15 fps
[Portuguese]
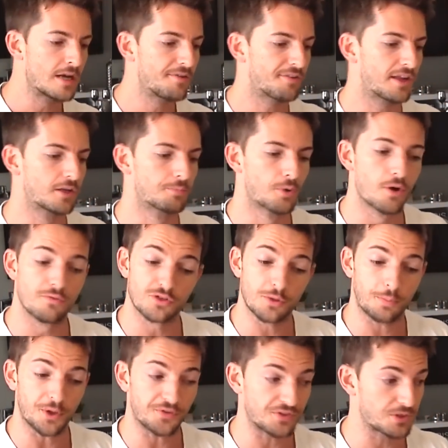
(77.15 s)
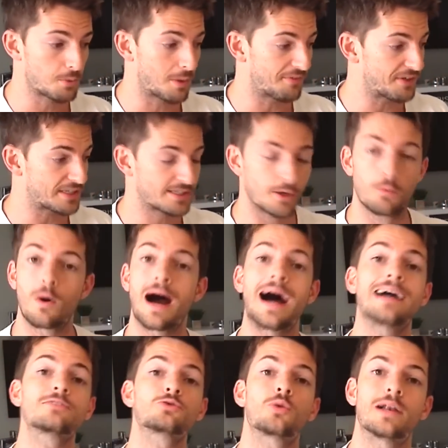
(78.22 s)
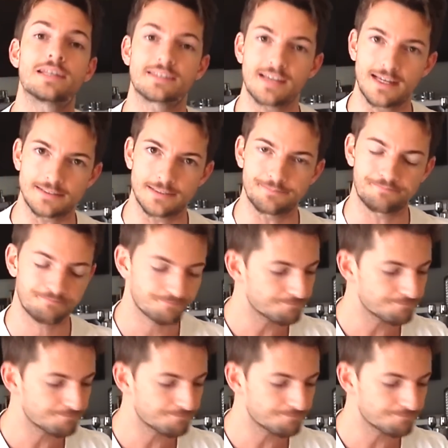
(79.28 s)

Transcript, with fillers: falando, Bruno, você pode fazer uma versão atualizada